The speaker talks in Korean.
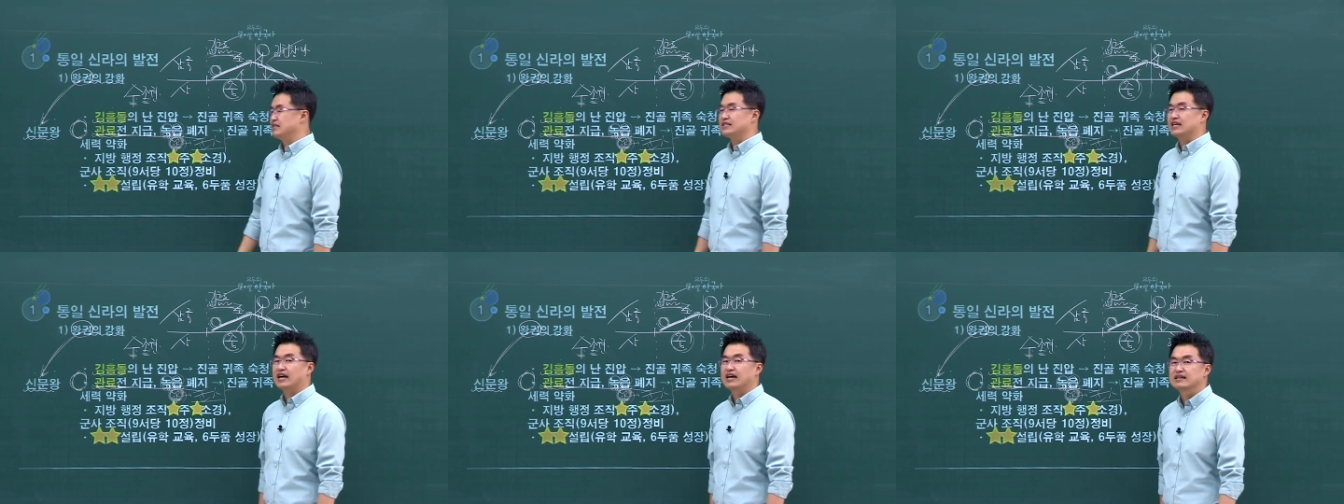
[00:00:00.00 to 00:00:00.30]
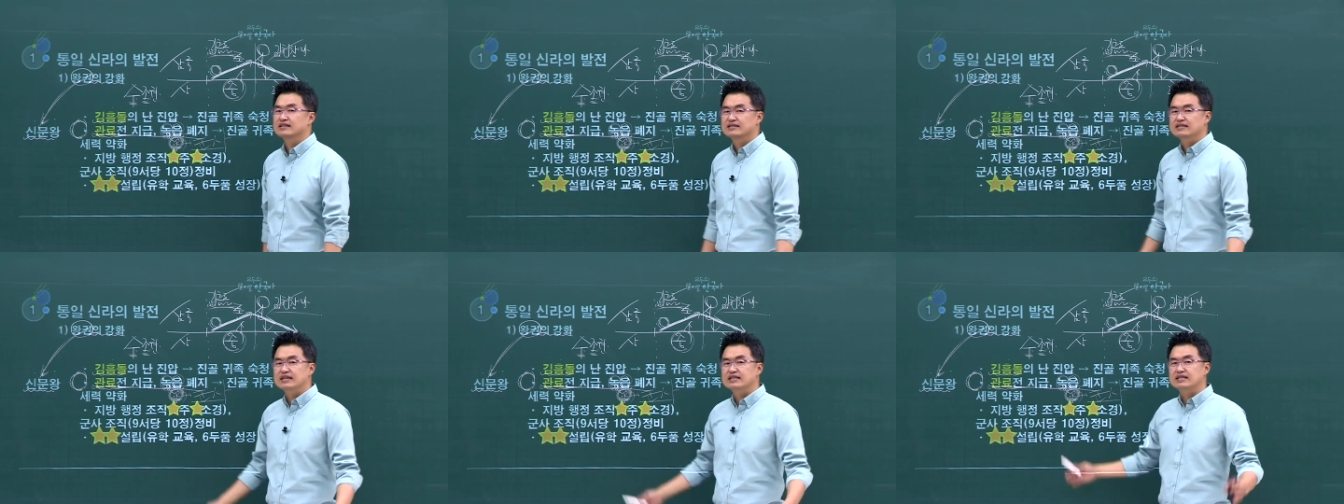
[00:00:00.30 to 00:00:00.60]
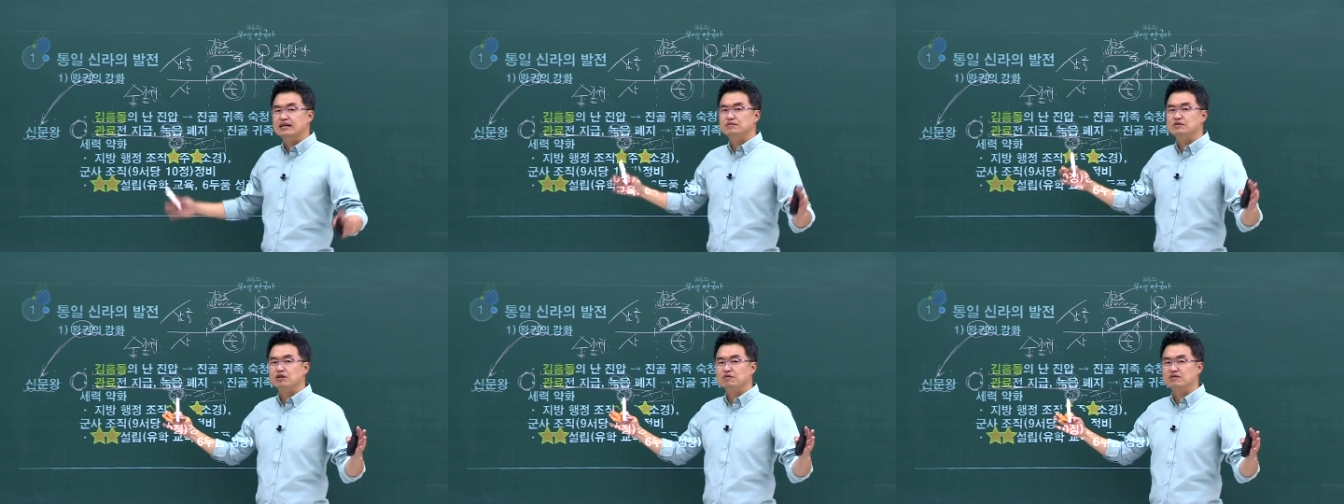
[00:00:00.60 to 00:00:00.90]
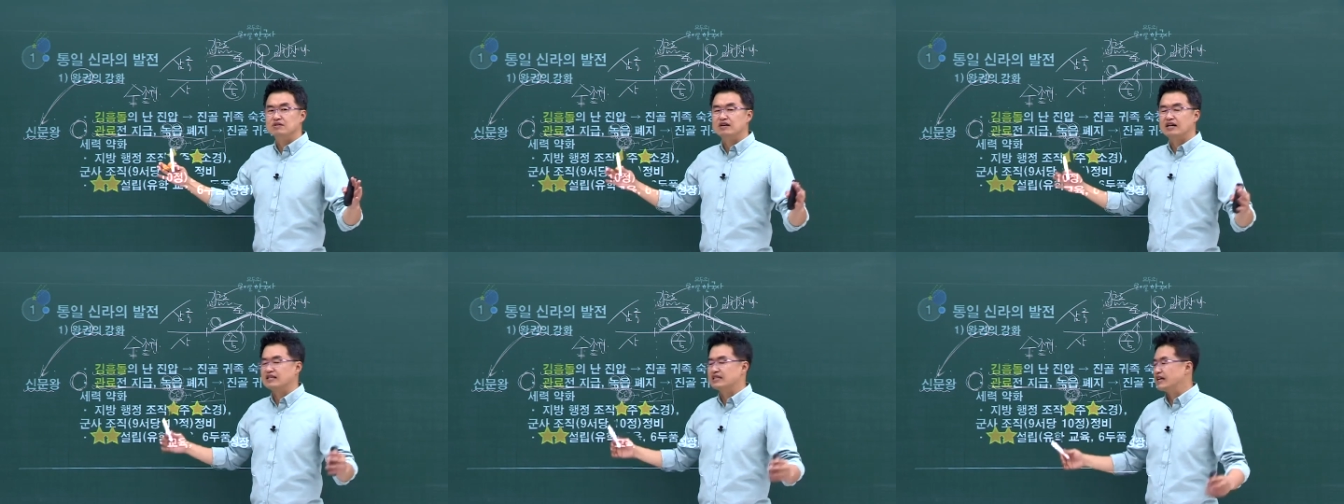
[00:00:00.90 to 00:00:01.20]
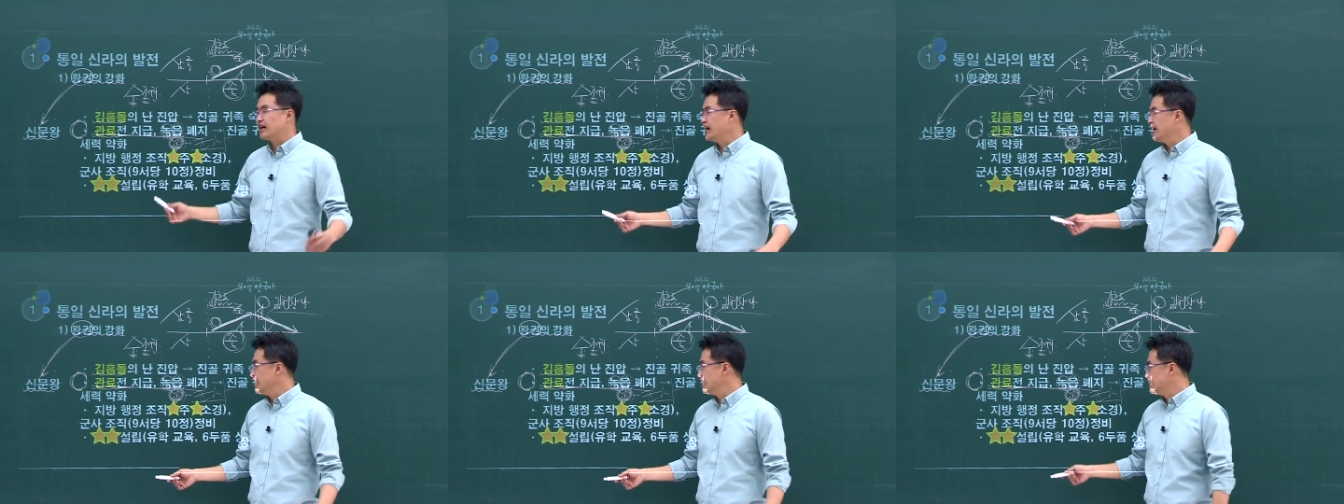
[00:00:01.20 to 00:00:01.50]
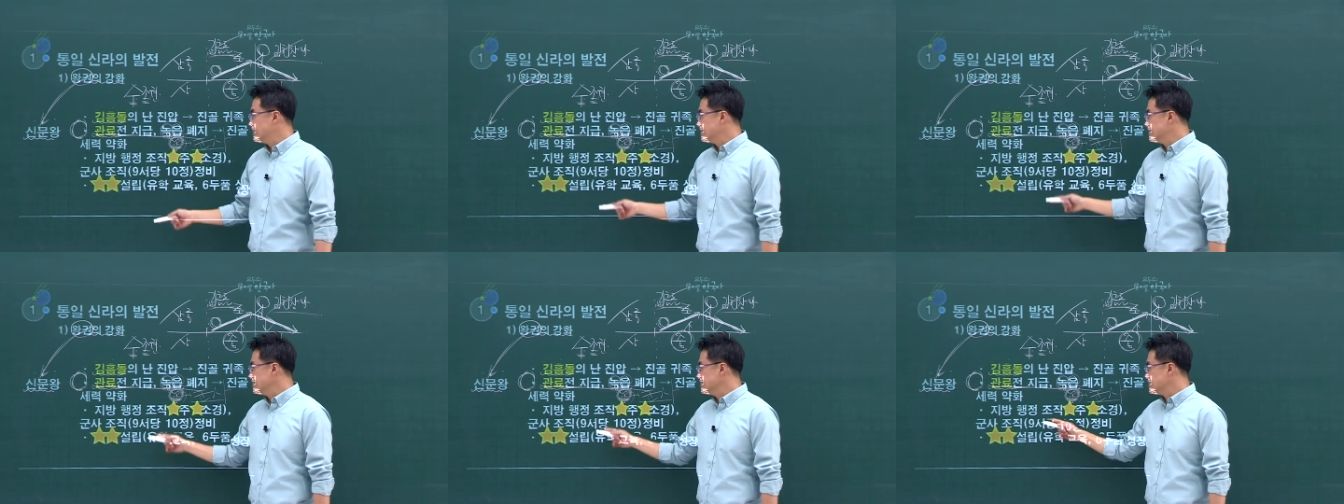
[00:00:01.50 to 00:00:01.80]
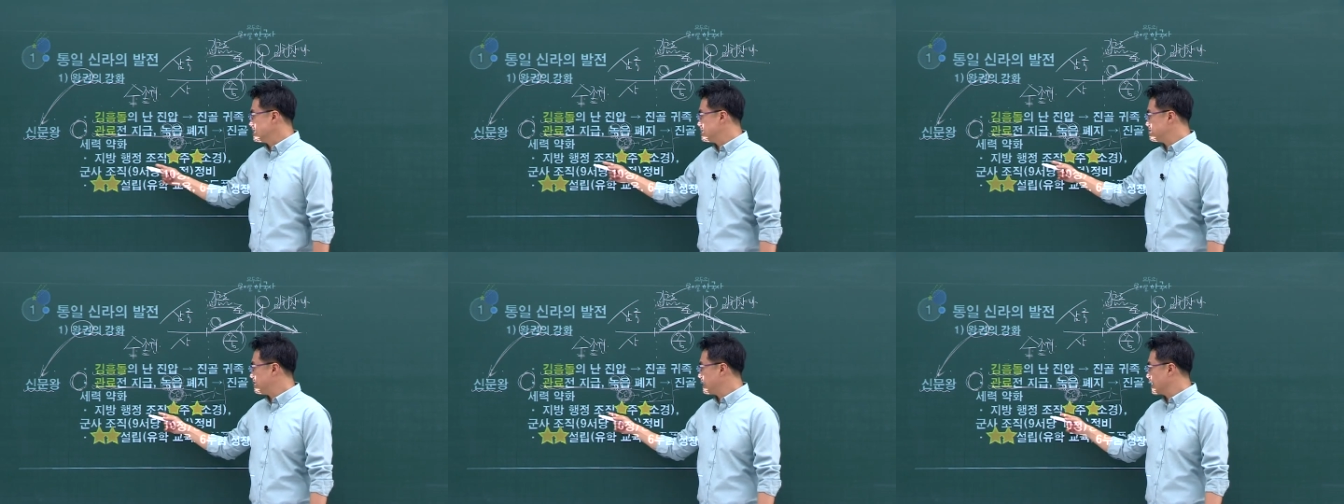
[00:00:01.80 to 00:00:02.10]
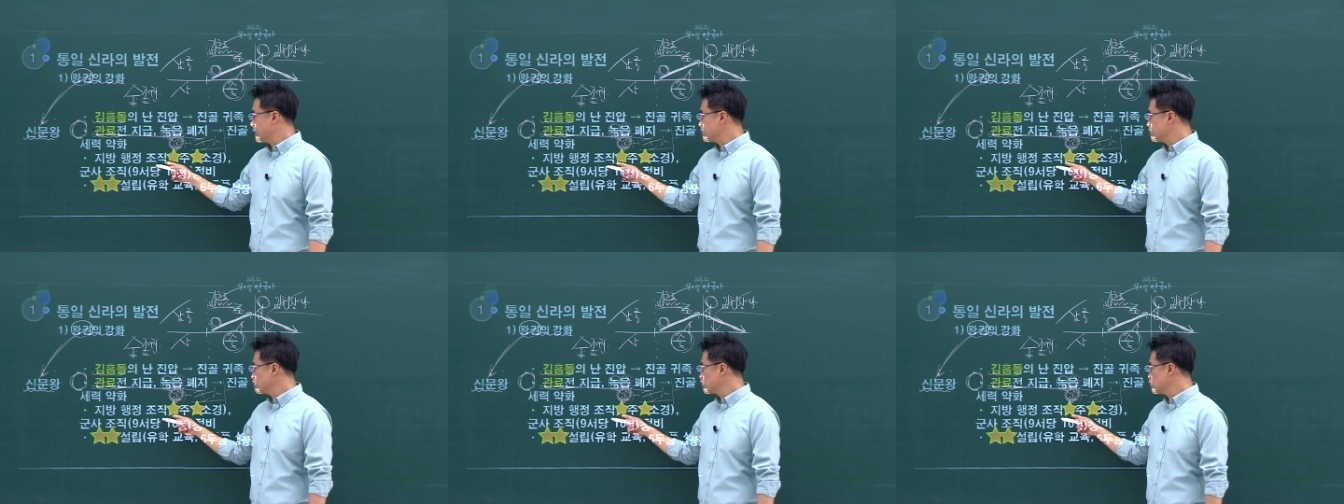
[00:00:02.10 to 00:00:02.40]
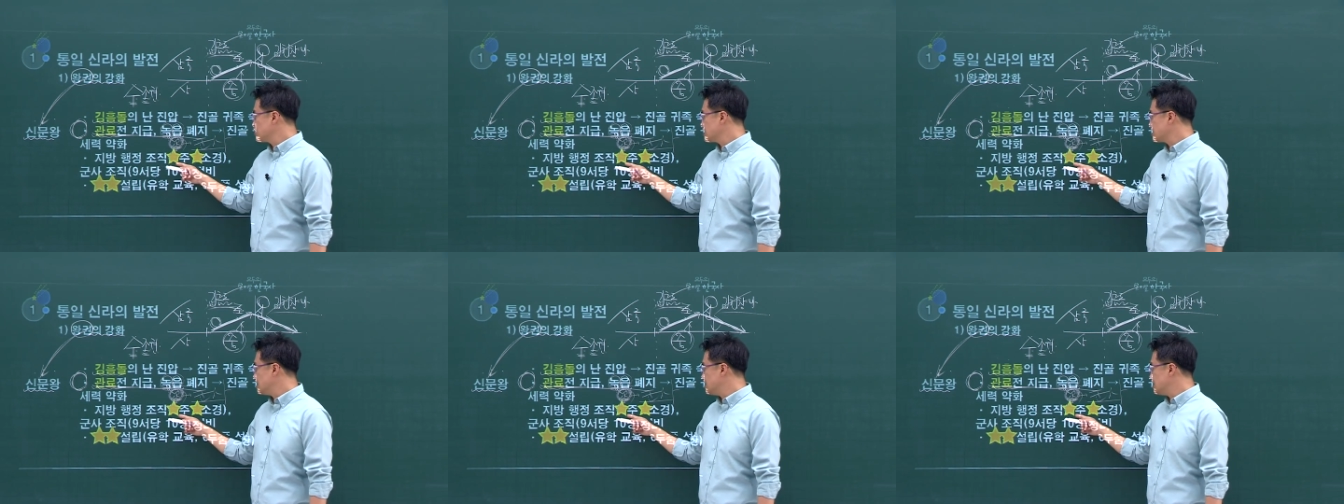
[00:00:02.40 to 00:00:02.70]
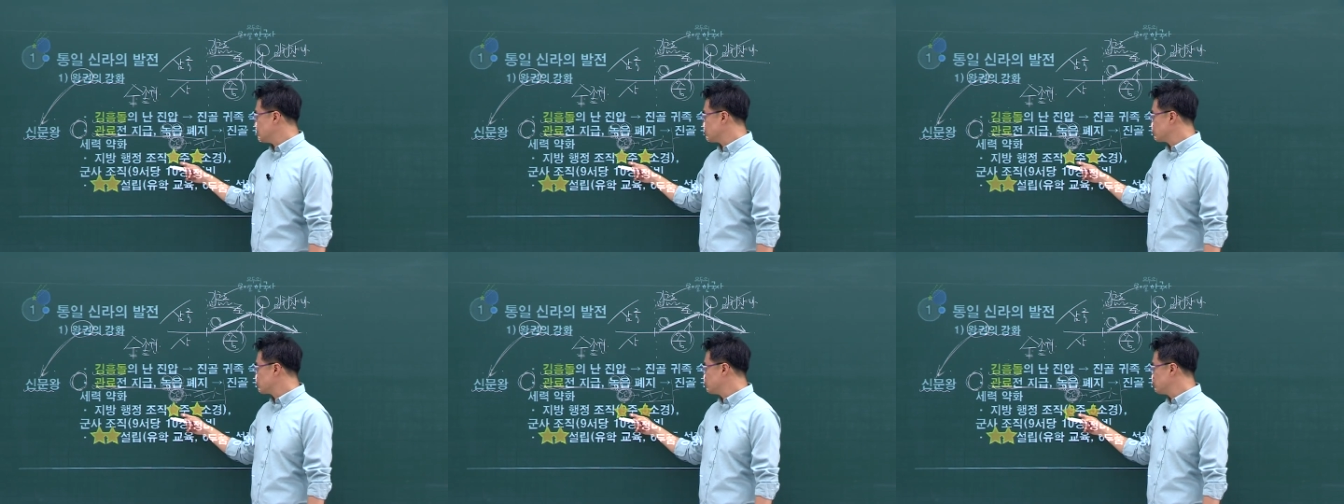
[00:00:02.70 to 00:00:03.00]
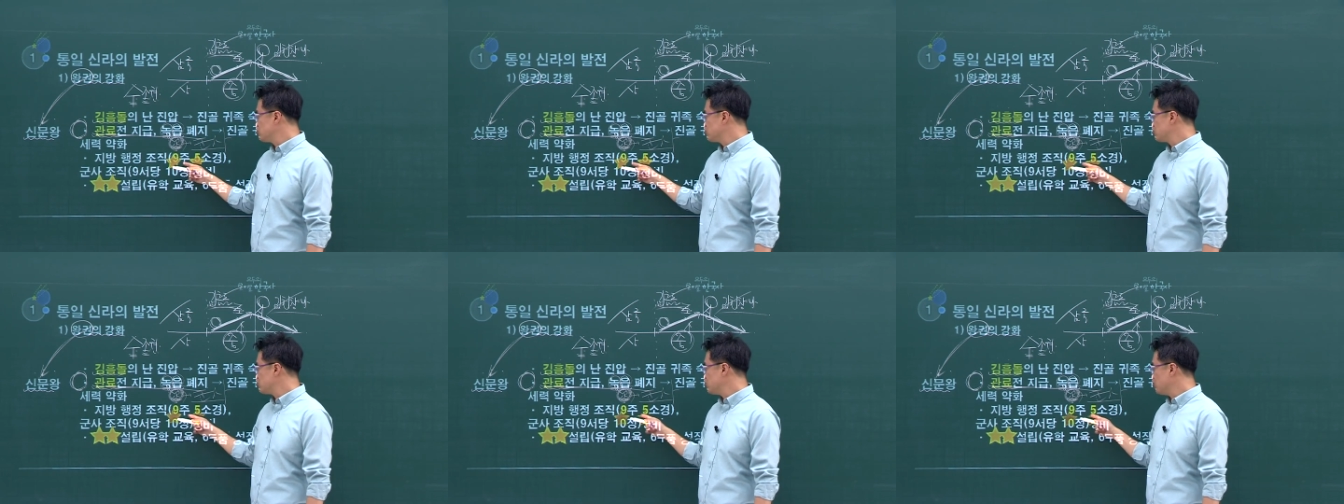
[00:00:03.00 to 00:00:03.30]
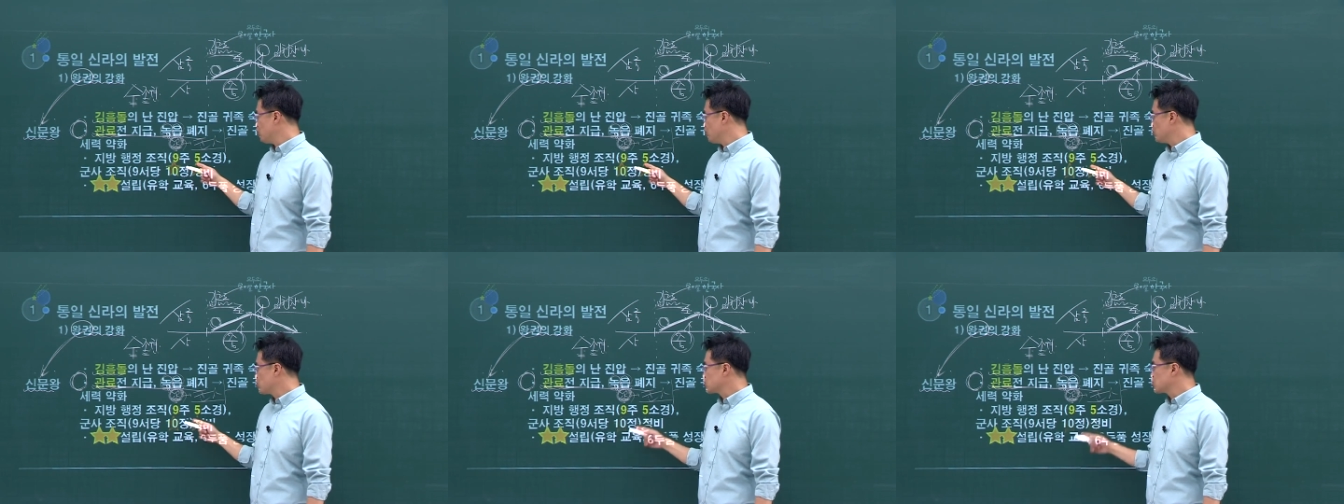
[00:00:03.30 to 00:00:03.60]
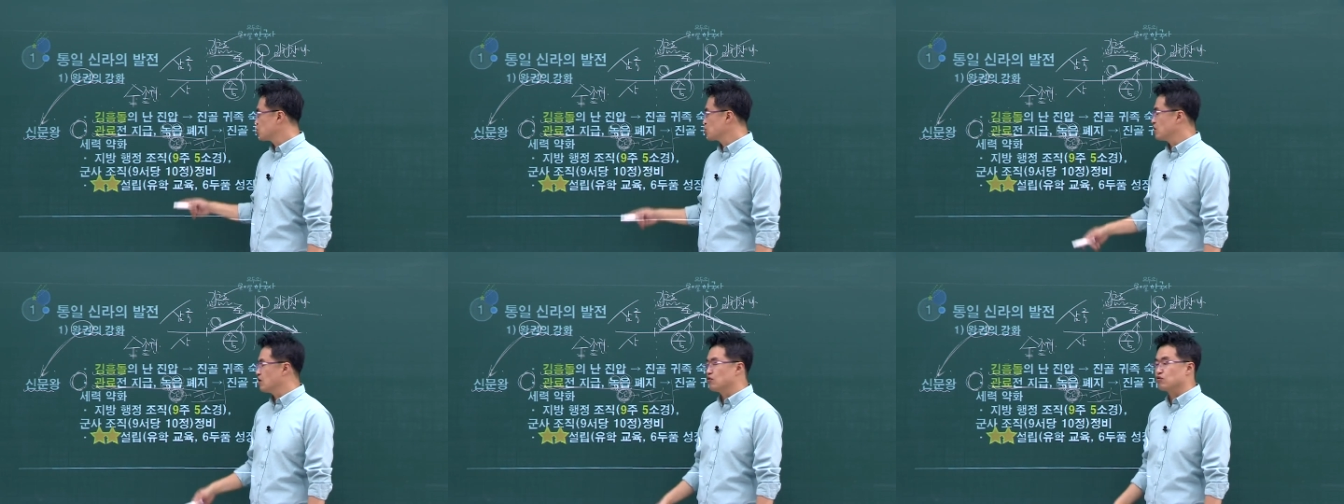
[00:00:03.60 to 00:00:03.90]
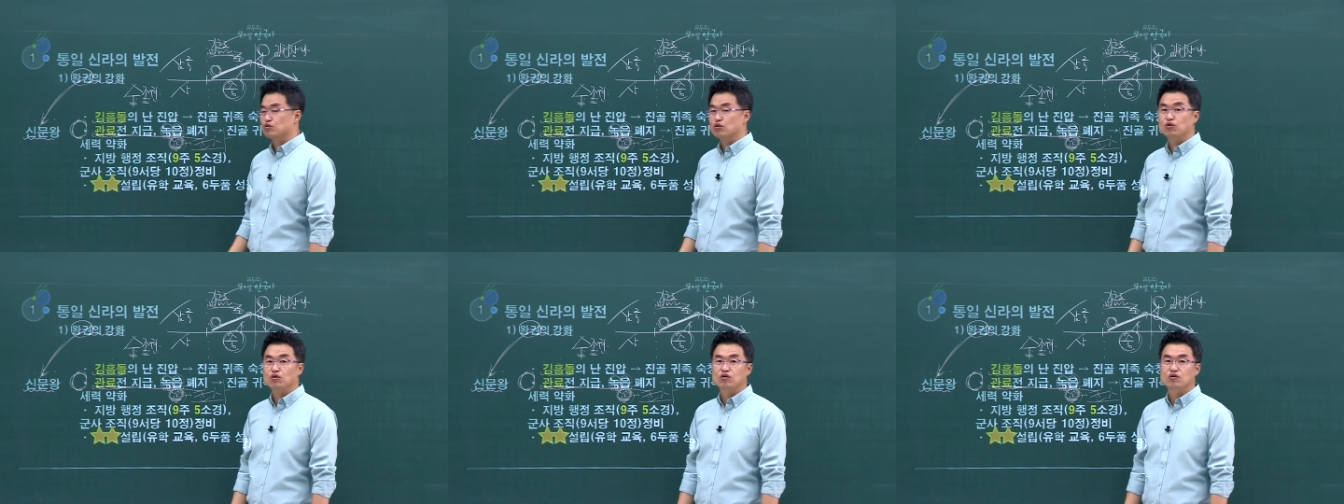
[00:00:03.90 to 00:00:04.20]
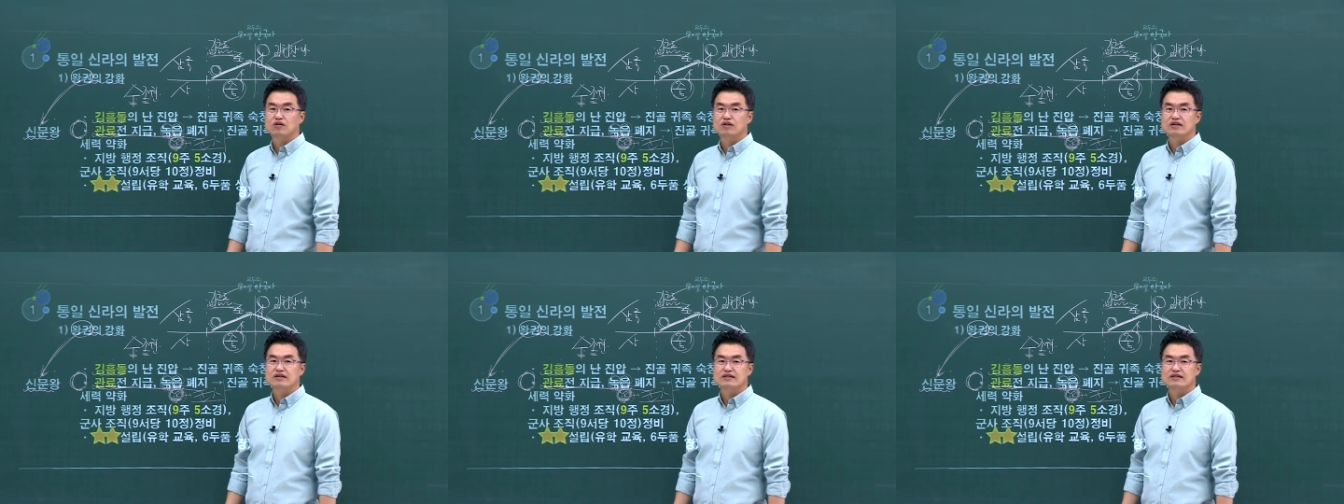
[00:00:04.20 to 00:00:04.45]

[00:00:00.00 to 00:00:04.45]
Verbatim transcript: 이제 시스템 정비 들어간다. 지방 행정 조직을 구주 5소경으로